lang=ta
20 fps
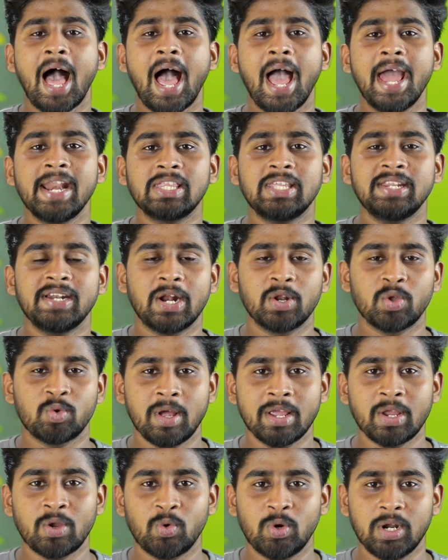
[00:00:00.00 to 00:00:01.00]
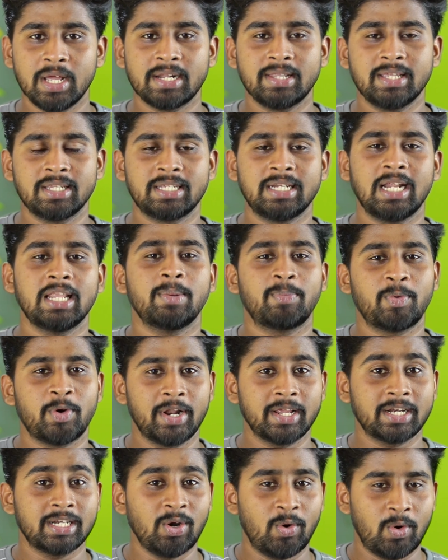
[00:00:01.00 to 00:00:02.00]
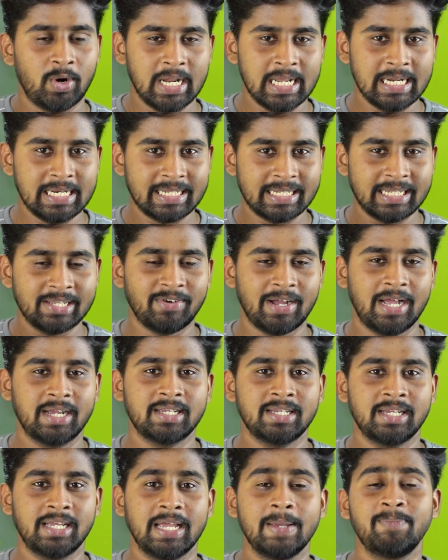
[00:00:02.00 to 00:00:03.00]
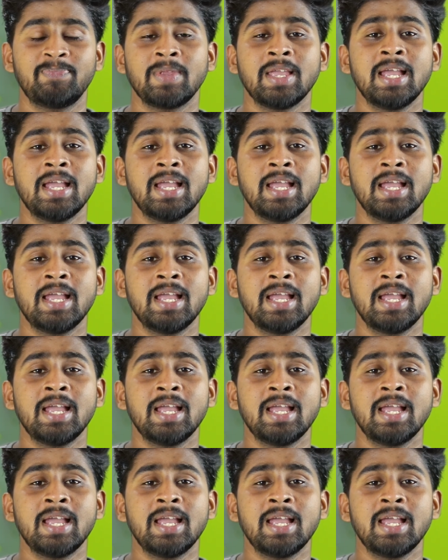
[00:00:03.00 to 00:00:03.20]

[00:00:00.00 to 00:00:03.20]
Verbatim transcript: ஆயிரத்தி நானூறுரூவாய்க்குள்ளே இருந்துச்சுன்னா இந்த ப்ராடக்ட்டை ஆன்லைன்லேருந்து வாங்குங்க